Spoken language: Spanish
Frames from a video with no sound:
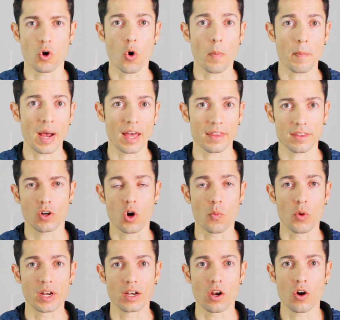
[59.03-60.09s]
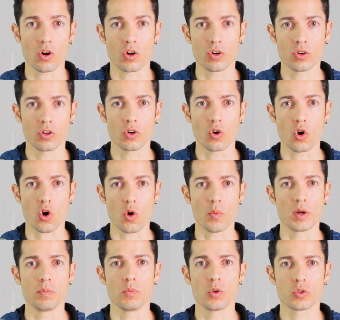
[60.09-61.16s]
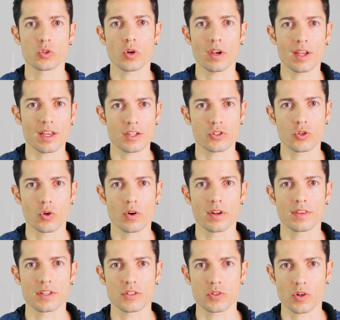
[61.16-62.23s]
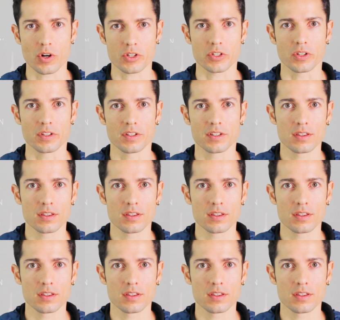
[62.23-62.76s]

o MAD, como en loco o como en Mutual Assured Destruction,